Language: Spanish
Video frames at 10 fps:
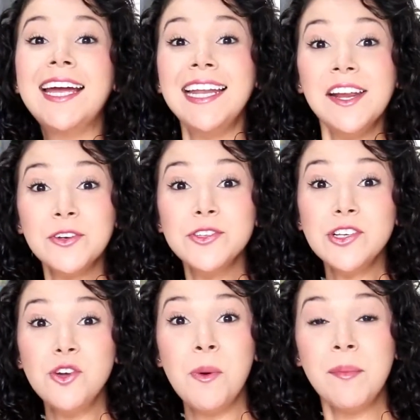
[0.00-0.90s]
El arroz
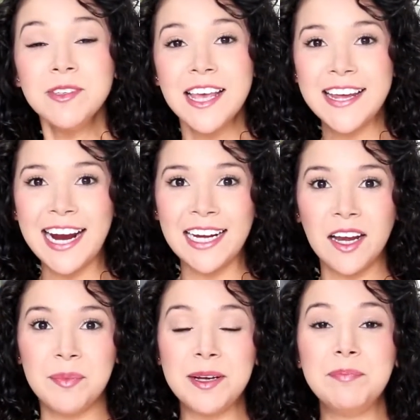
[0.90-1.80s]
lo vamos a dejar
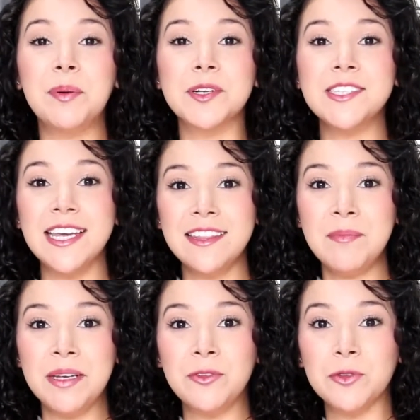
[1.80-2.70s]
hervir por 7
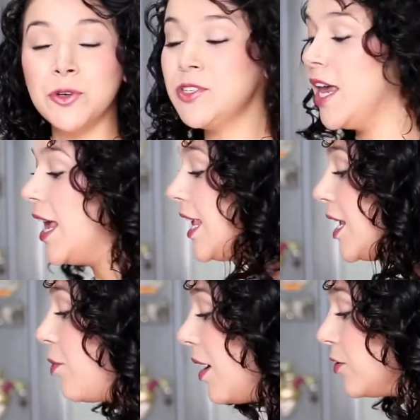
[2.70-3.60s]
minutos,
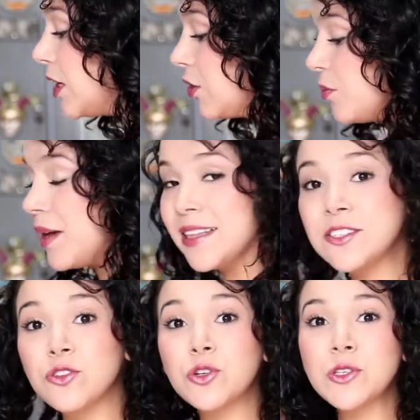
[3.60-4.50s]
igual los
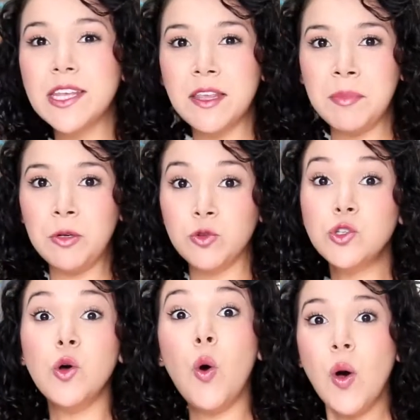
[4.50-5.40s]
jitomates otros 7
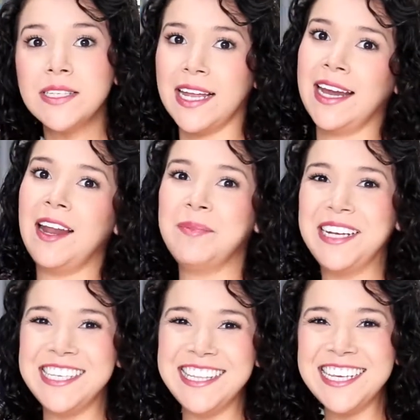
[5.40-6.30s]
minutos o hasta que la
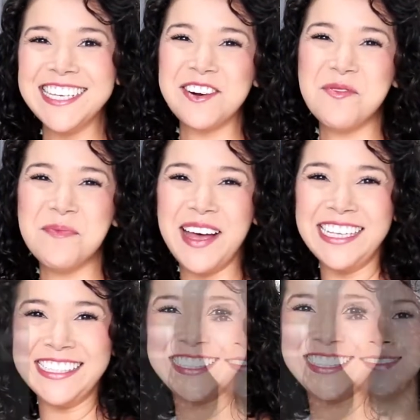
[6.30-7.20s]
pielecita se rompa.
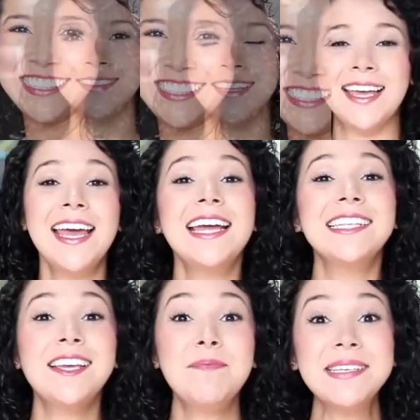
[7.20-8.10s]

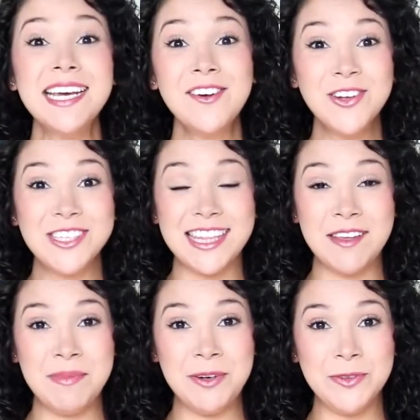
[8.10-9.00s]
Ya pasaron los
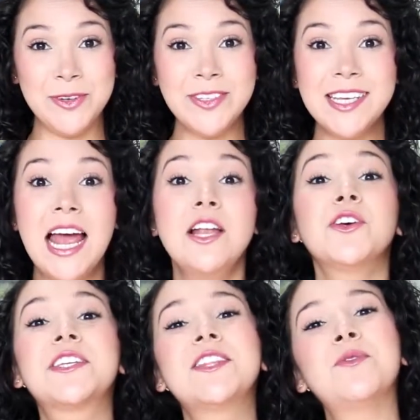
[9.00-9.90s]
7 minutos,
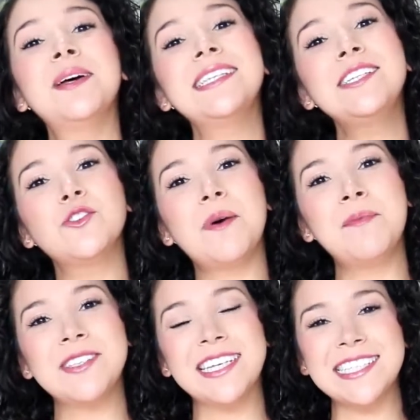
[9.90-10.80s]
los jitomates los
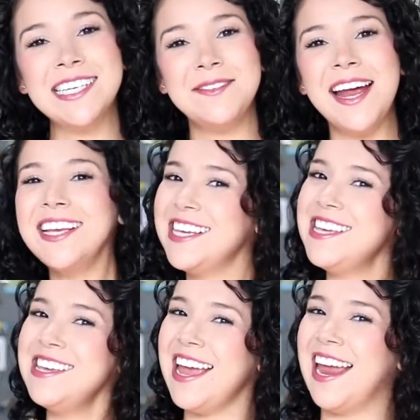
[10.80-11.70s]
vamos a reservar
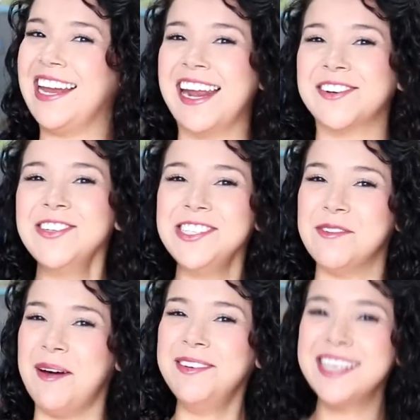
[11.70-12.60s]
y el arroz
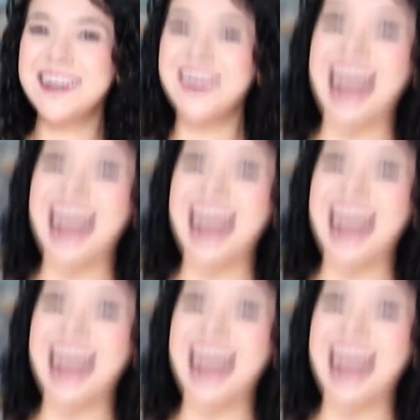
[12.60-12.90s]
lo vamos a